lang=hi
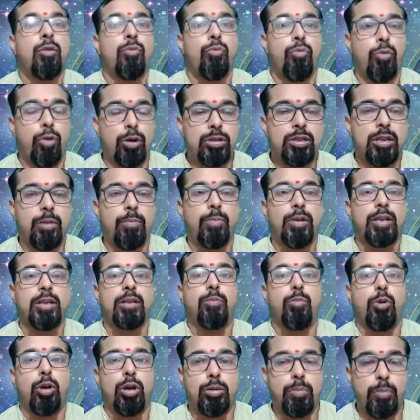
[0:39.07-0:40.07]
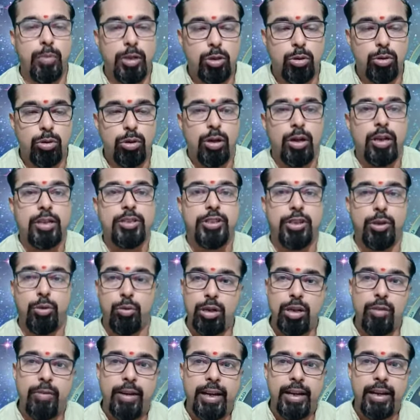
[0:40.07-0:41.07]
वो संबंध बहुत मधुर और अच्छे
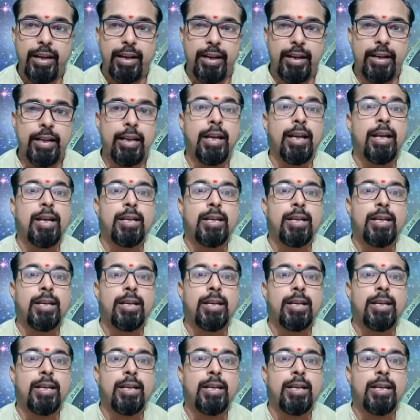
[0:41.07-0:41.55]
होने वाले हैं